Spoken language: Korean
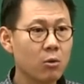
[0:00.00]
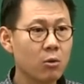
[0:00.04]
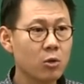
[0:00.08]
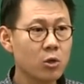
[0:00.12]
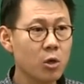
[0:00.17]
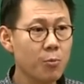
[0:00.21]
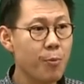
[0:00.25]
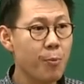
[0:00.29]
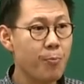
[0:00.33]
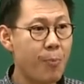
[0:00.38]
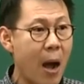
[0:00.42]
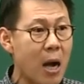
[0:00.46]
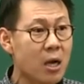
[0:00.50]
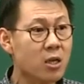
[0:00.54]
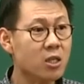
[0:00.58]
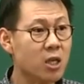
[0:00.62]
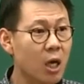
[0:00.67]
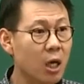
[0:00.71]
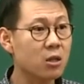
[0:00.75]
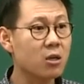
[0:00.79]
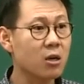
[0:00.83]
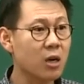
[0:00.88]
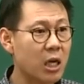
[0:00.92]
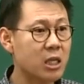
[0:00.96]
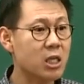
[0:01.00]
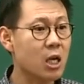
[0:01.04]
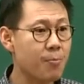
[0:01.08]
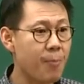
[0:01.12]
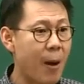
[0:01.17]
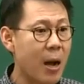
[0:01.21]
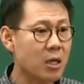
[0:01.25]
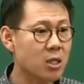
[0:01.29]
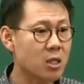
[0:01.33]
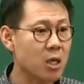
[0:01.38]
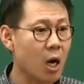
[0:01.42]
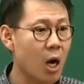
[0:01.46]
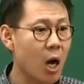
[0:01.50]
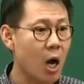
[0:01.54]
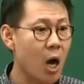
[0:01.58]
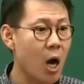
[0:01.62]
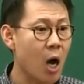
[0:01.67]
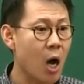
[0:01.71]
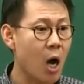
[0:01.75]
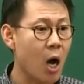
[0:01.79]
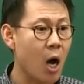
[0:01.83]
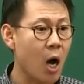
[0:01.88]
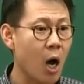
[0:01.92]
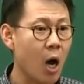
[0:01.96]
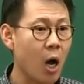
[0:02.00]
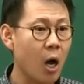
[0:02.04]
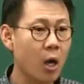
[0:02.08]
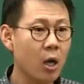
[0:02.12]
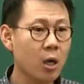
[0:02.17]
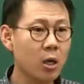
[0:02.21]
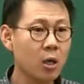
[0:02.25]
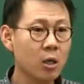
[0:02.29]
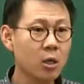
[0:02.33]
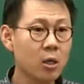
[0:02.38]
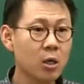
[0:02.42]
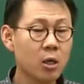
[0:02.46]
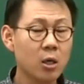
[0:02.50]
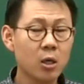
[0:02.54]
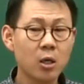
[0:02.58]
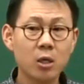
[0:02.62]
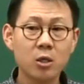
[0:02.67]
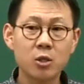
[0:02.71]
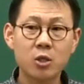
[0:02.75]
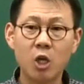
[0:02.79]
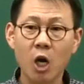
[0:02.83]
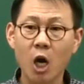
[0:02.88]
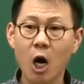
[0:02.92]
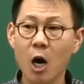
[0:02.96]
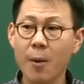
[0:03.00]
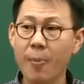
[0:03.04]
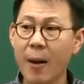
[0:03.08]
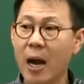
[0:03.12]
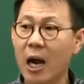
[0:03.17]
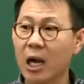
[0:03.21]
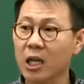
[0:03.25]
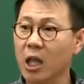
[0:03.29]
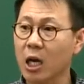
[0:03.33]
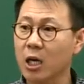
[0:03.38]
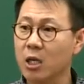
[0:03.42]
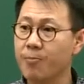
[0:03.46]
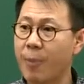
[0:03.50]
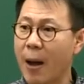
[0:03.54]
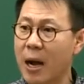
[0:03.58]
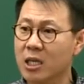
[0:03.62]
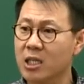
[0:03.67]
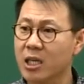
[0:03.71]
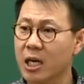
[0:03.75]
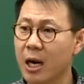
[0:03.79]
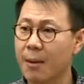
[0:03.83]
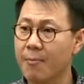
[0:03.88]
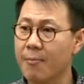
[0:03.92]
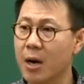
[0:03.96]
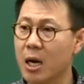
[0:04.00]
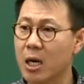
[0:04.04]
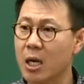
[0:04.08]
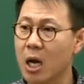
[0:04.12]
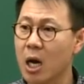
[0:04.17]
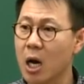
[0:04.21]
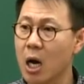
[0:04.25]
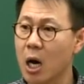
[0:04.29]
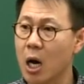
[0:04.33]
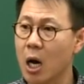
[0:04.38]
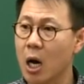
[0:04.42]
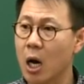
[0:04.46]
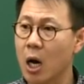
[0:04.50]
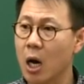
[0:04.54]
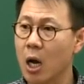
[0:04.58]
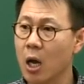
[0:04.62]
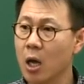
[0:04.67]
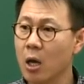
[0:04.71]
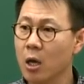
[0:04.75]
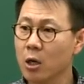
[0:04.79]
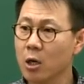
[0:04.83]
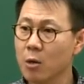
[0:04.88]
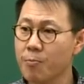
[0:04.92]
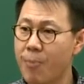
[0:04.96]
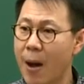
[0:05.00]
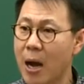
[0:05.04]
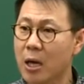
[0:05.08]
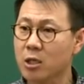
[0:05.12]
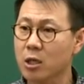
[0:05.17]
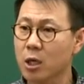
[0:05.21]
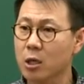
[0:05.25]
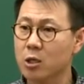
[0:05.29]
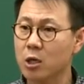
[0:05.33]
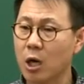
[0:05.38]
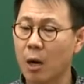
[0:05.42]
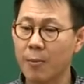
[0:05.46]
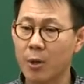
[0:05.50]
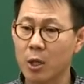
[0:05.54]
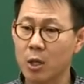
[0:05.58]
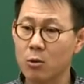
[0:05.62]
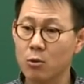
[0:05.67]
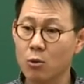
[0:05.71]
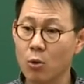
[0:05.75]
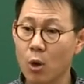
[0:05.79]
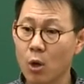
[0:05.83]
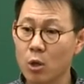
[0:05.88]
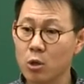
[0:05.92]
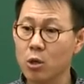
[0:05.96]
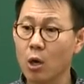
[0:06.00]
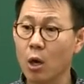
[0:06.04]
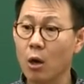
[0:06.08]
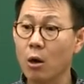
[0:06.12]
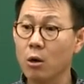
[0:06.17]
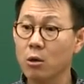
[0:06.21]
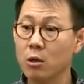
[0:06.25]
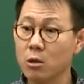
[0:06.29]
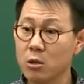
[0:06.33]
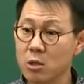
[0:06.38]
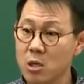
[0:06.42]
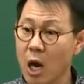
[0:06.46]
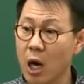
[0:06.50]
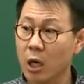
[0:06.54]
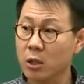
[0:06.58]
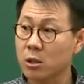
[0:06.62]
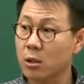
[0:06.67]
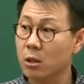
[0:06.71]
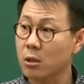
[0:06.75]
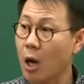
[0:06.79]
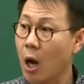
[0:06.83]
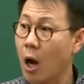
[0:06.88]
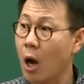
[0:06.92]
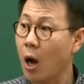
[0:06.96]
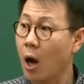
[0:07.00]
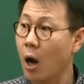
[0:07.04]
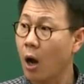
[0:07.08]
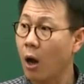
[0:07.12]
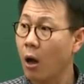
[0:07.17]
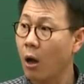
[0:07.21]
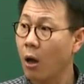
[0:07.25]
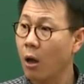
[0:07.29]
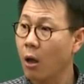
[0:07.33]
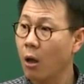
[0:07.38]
전부 방자 가 들어가잖아 방자가 처방할 때 그 방자란 말이야 그럼 방자가 들어가면 이게 의학서다